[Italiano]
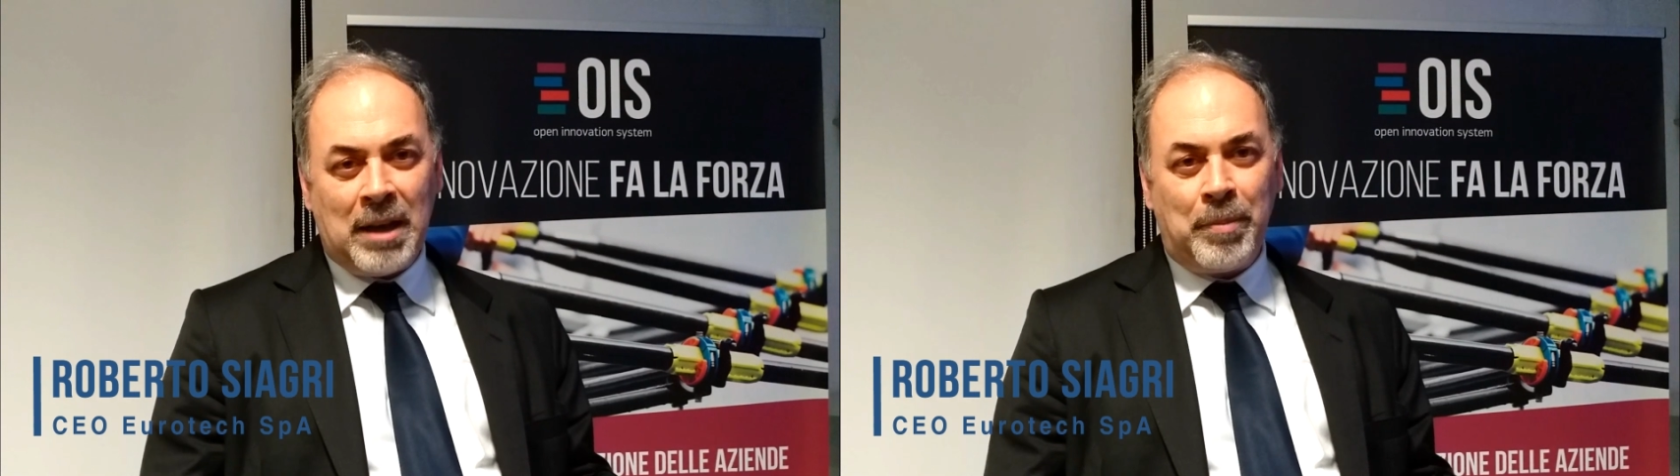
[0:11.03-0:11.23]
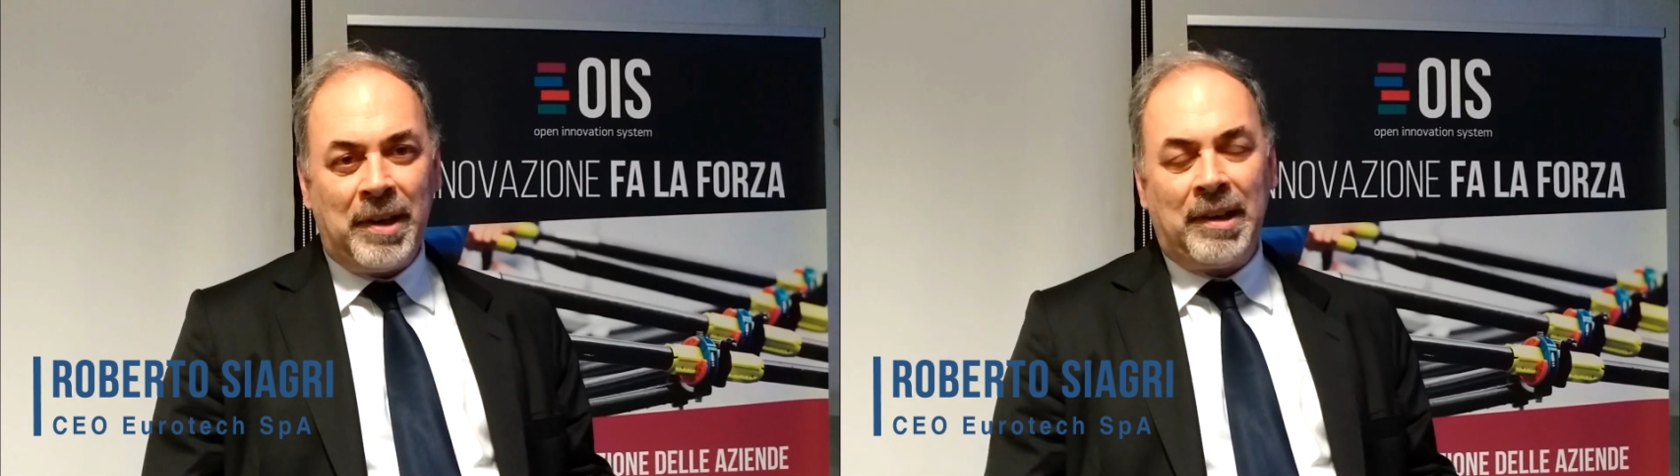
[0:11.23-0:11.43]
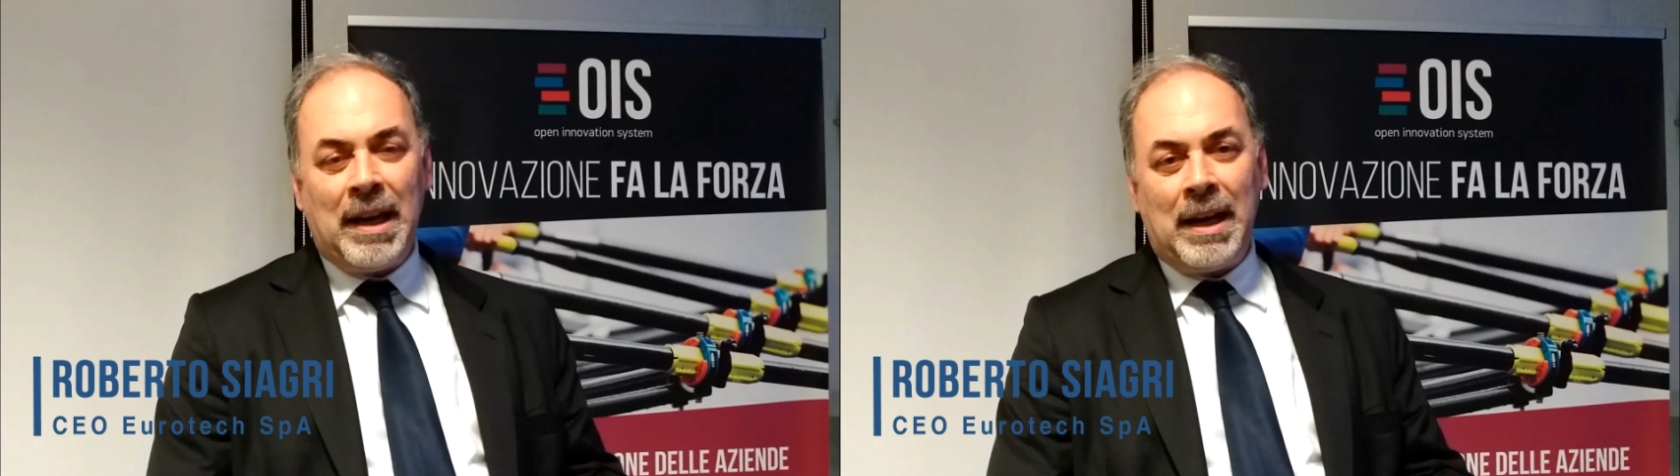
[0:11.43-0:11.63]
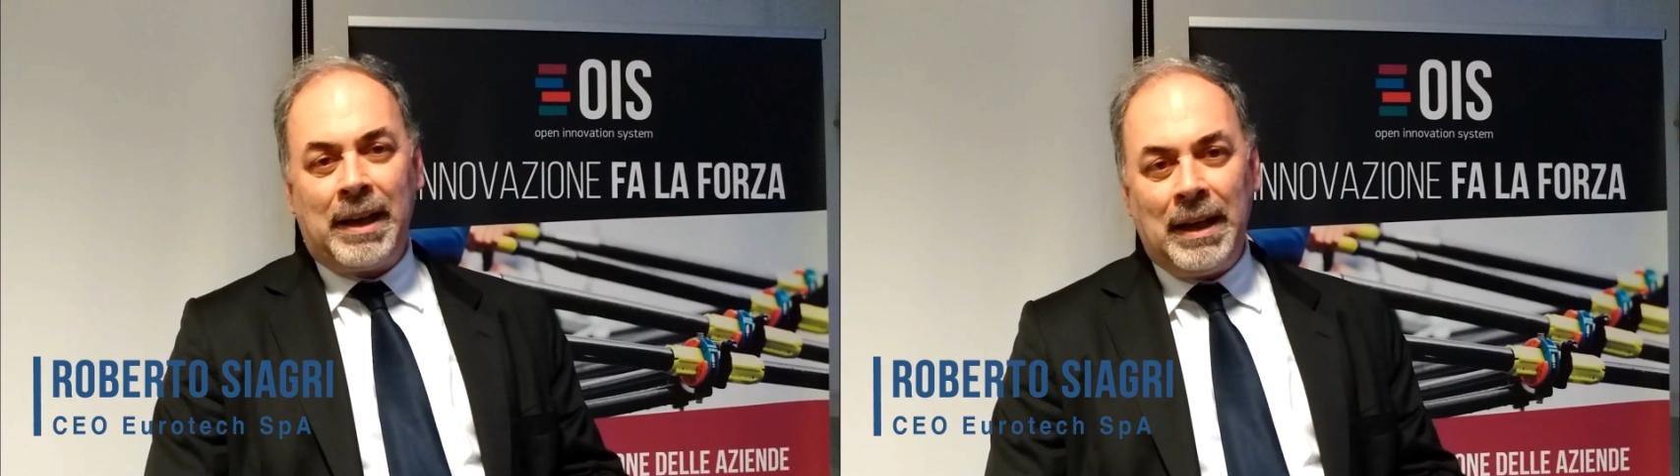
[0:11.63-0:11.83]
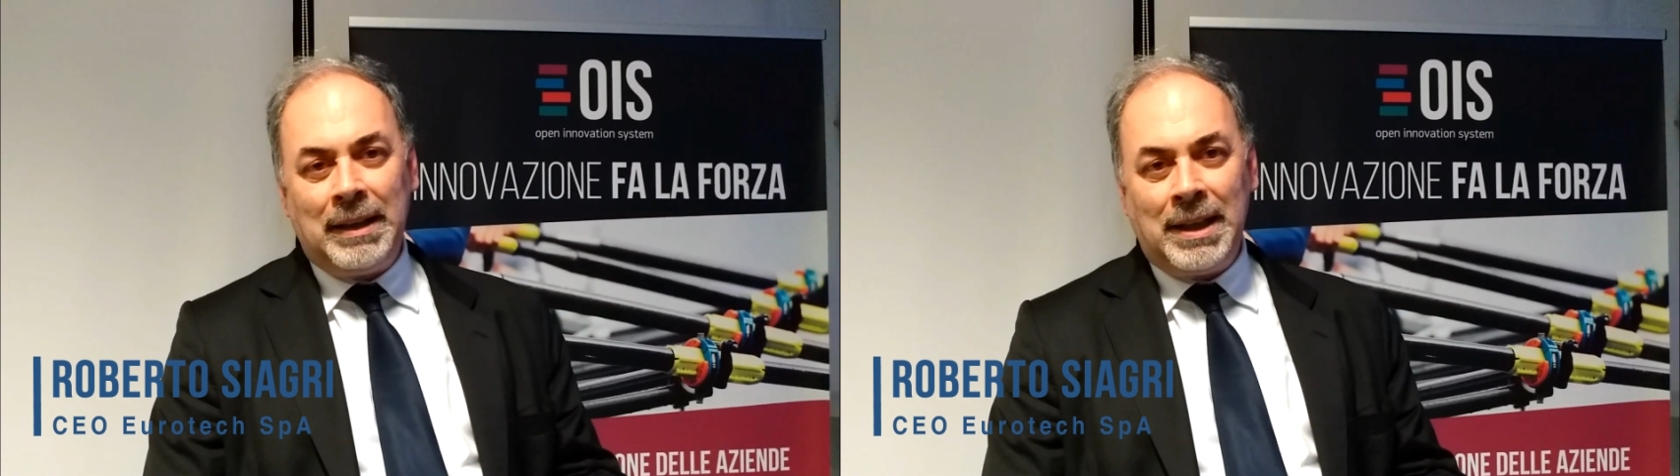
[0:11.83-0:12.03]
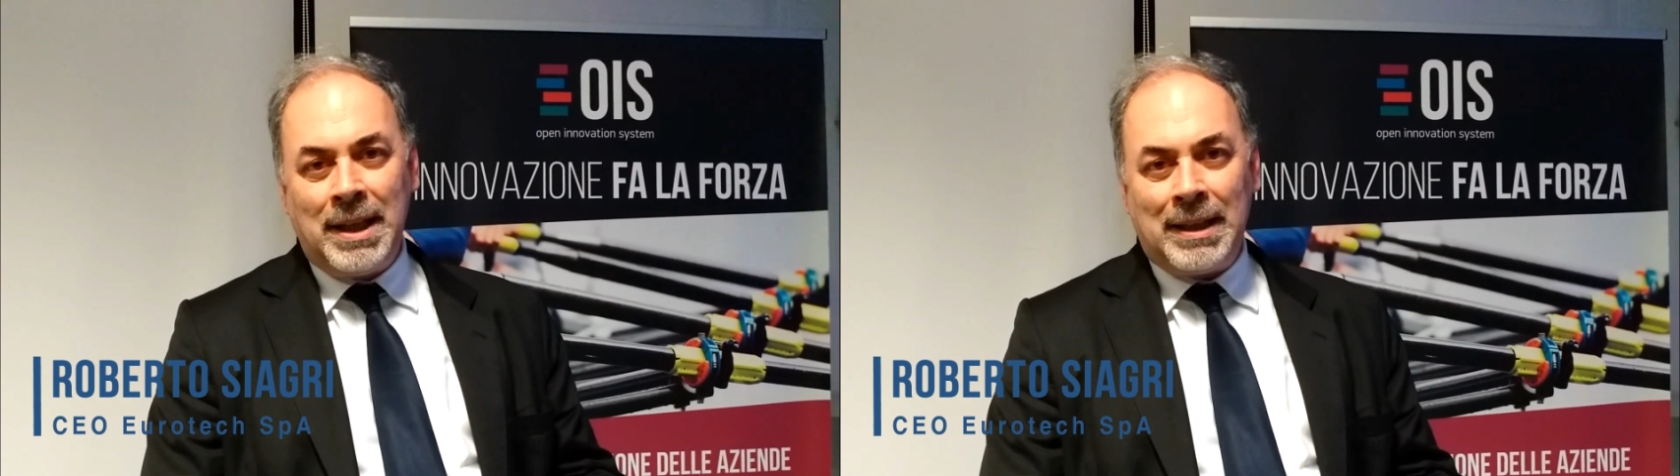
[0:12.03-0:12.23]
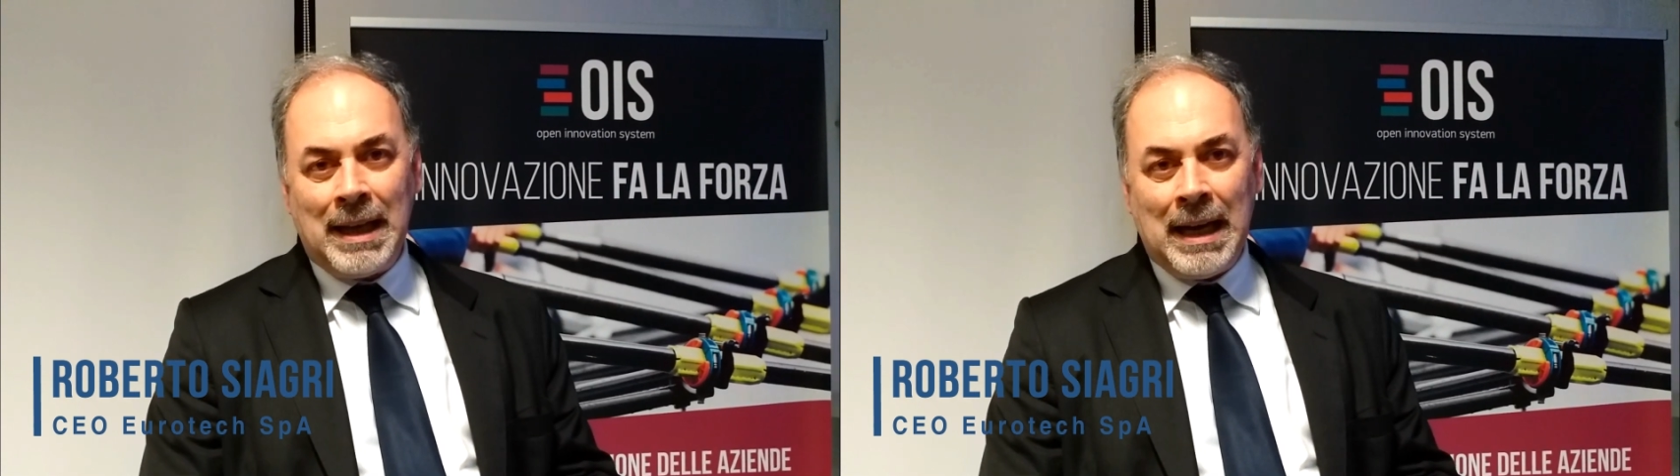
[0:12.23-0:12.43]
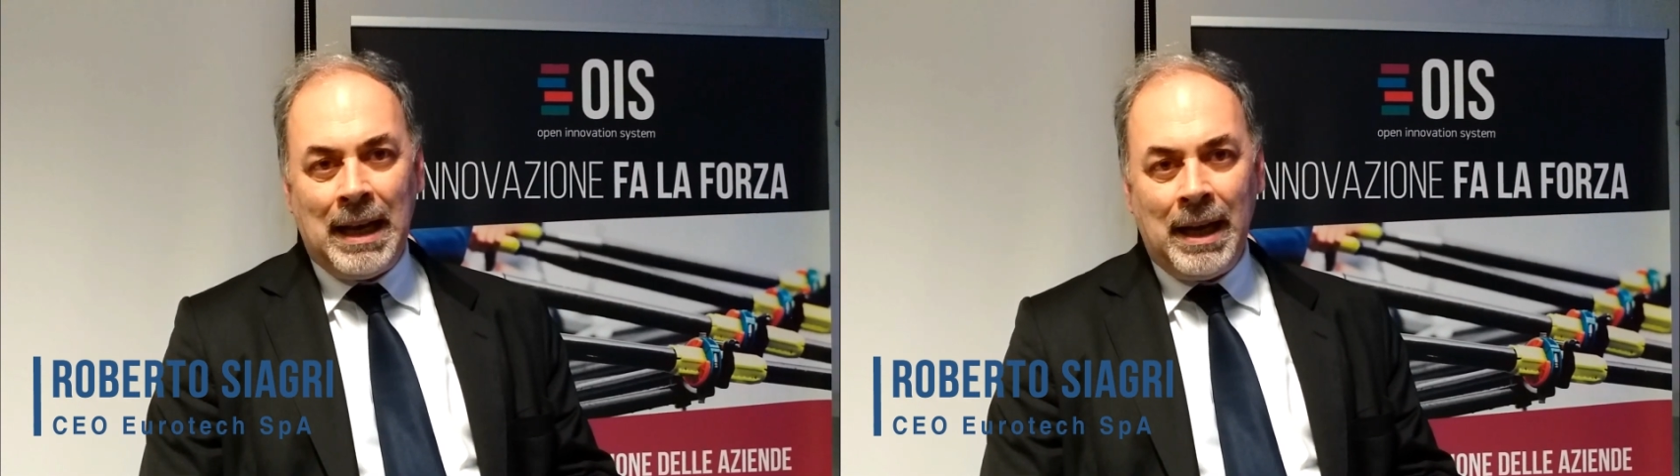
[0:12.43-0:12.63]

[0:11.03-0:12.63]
a pensare che il digitale,